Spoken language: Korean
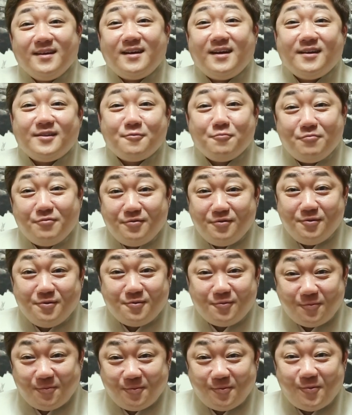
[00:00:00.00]
가신
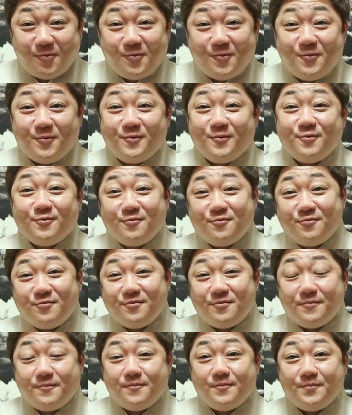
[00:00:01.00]
분들도 있고. 그러니까
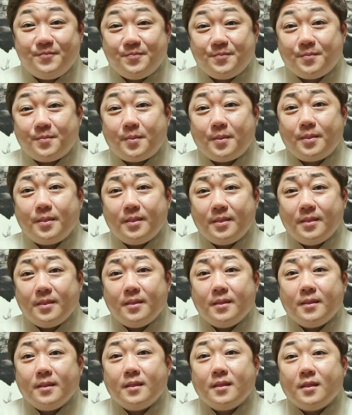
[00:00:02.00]
아쉬워서 못
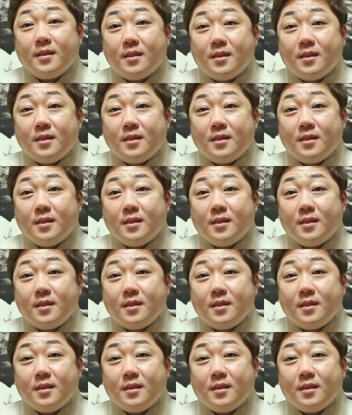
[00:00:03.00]
찾아가지고는.